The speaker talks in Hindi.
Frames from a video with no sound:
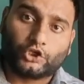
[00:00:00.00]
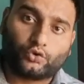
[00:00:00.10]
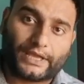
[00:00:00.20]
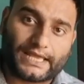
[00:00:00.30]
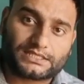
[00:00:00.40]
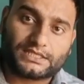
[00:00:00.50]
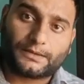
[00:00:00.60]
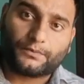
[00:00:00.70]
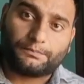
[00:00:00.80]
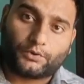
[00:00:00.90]
तो ऐसे
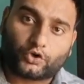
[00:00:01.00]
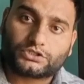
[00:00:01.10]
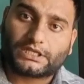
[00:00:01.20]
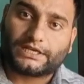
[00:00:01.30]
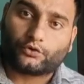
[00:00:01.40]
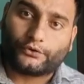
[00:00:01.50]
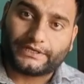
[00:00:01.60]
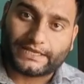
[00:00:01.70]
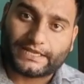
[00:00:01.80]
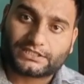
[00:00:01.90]
आपको बहुत सारे
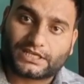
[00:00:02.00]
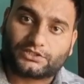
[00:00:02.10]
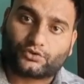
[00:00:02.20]
कोइन एक साथ